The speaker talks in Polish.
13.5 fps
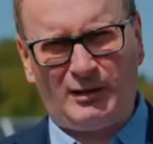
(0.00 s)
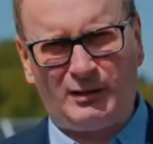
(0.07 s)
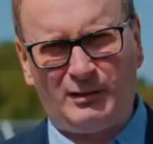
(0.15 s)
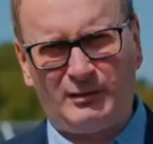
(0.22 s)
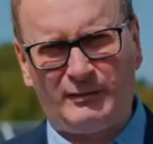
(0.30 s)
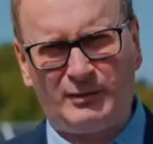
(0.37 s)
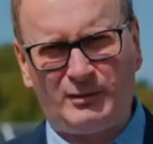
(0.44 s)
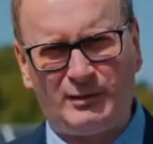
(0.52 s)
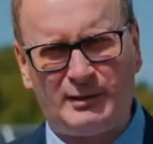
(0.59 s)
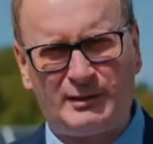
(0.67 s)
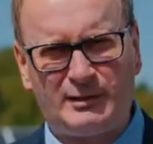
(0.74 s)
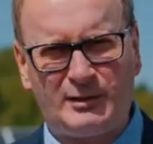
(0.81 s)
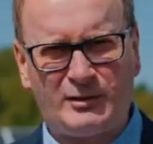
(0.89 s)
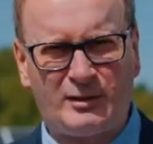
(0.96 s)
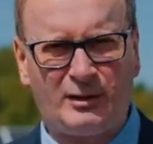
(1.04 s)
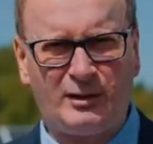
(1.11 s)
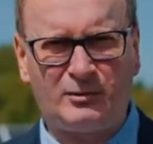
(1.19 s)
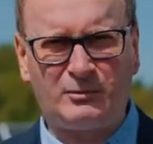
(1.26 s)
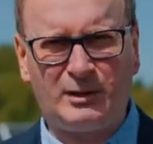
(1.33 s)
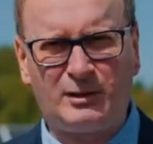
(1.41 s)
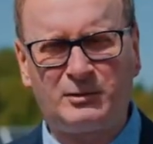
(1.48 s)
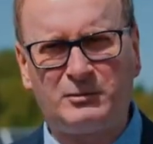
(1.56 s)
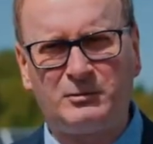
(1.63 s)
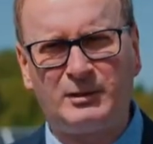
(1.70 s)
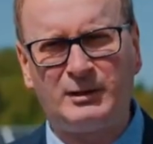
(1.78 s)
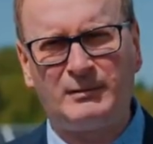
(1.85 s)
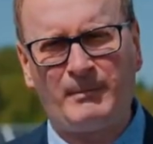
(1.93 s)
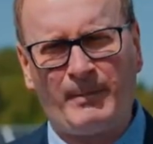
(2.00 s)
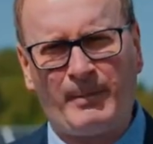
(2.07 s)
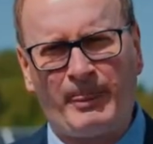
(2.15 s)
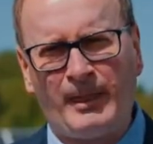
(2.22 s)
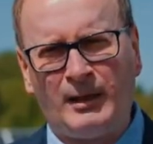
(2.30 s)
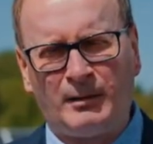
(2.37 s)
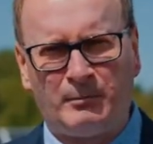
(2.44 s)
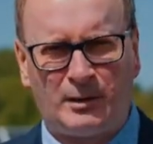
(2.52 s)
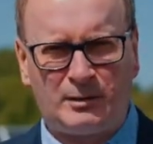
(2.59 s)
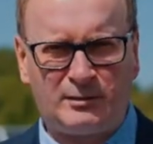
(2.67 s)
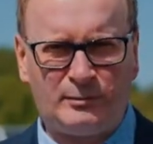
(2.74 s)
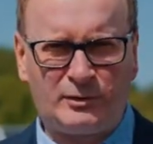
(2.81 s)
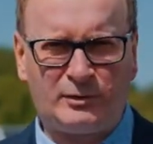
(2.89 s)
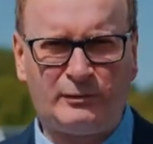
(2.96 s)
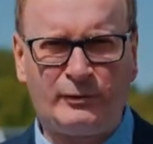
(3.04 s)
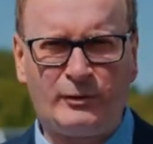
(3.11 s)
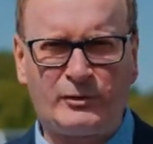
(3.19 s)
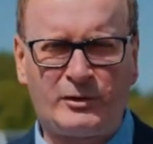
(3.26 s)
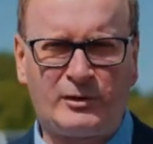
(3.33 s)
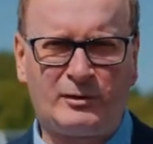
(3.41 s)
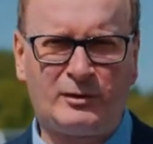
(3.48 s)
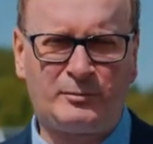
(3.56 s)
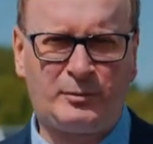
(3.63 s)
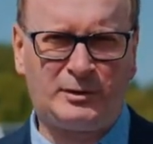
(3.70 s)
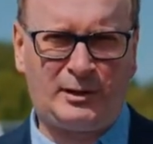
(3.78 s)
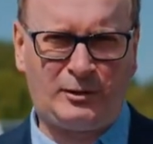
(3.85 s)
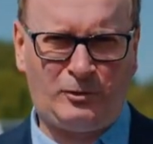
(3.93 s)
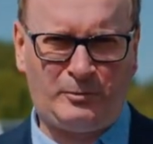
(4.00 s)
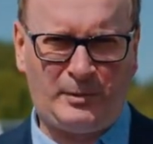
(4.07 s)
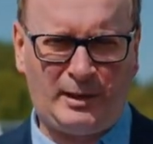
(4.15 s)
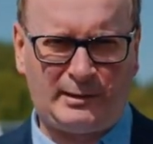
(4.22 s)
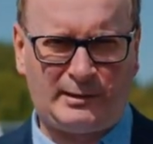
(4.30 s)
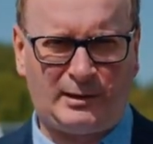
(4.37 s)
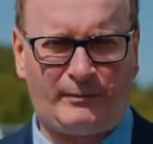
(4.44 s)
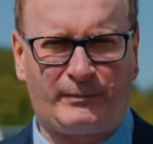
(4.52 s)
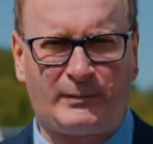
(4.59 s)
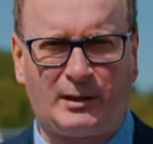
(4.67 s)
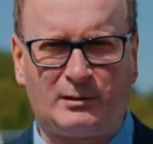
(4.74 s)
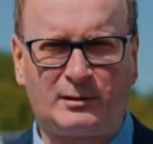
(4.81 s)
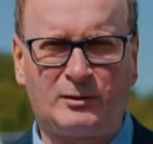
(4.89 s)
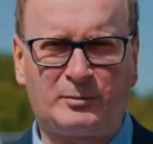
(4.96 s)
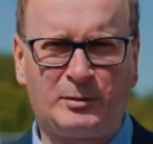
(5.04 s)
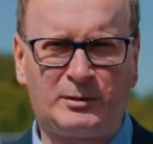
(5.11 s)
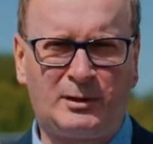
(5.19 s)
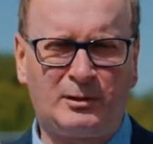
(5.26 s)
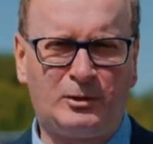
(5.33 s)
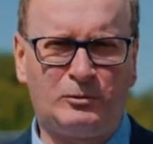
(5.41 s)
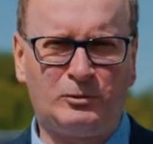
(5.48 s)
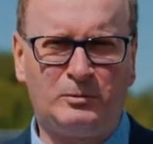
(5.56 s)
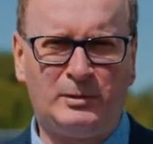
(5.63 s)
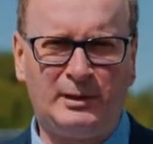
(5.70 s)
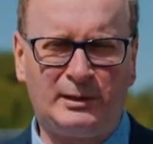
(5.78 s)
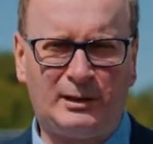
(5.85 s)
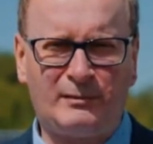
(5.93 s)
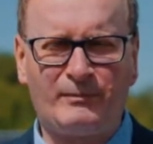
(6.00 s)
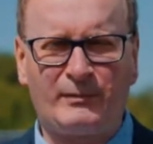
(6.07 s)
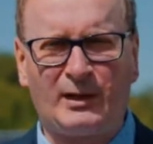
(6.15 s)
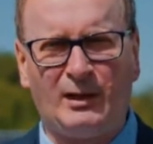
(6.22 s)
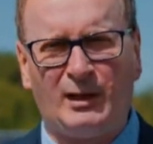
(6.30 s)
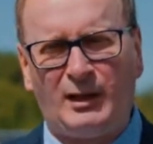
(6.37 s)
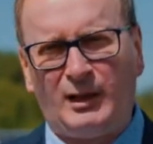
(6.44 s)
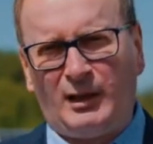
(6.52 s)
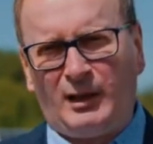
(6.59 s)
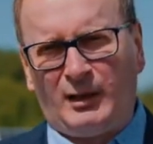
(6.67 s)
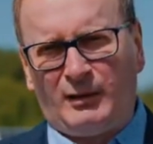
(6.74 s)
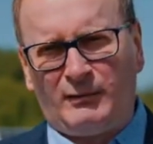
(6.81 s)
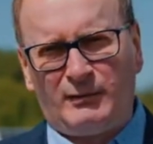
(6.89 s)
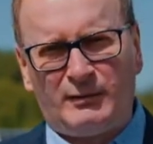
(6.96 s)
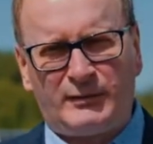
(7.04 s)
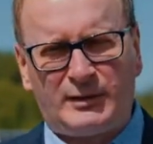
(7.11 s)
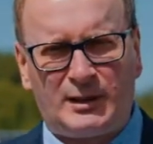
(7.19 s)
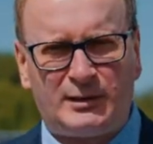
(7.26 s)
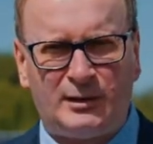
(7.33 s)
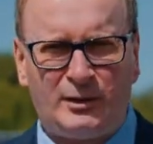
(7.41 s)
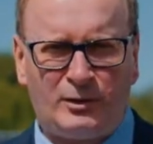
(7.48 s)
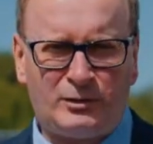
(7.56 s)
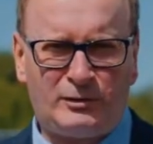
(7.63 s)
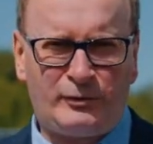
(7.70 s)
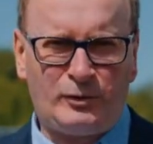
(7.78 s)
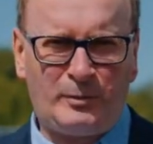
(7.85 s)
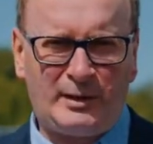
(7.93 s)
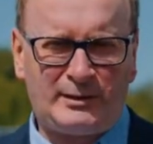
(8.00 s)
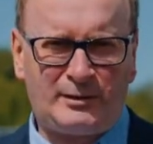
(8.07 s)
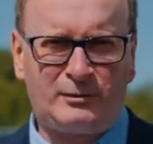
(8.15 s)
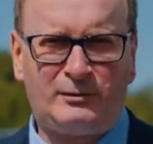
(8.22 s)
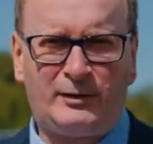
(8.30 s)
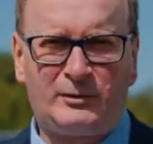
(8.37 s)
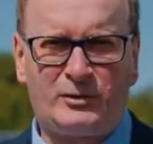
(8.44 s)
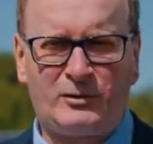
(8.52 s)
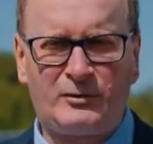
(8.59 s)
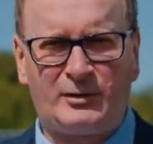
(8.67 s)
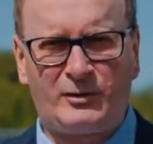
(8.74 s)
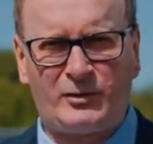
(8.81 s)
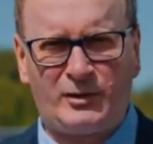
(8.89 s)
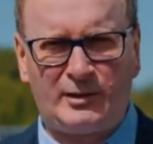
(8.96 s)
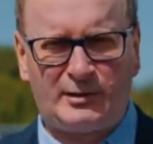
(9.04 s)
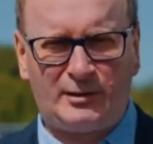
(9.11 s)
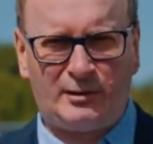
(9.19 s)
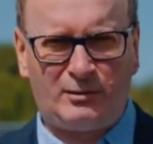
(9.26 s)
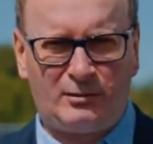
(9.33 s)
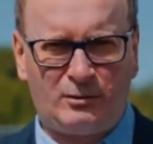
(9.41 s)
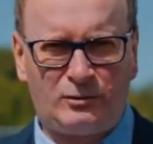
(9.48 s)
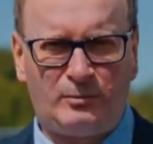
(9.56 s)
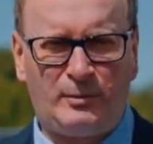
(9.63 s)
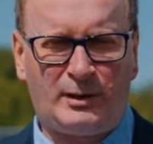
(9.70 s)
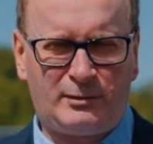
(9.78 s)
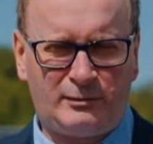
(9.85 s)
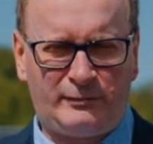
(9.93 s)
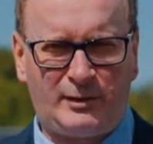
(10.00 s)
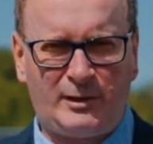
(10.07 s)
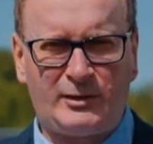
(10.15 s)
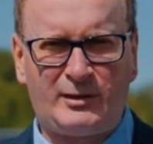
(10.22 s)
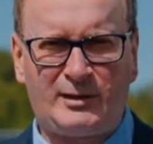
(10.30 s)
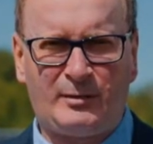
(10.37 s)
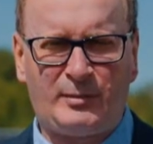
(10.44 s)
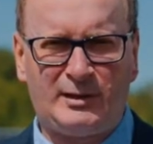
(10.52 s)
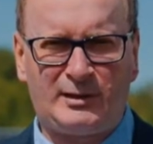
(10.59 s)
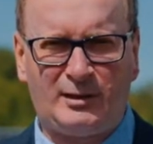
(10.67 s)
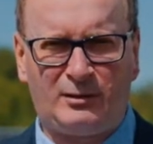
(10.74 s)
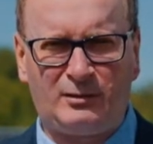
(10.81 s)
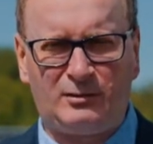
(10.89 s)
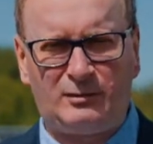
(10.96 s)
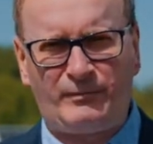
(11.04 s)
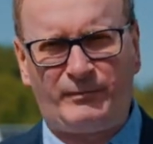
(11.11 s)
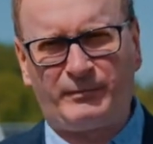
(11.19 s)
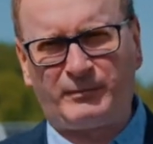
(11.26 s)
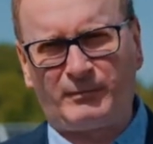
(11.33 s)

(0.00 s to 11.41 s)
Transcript: ale to jest też kierunek, który bardzo mocno wiąże się z gospodarką miasta, z gospodarką Lublina, w strategii rozwoju miasta do 2030 roku bardzo wyraźnie zapisano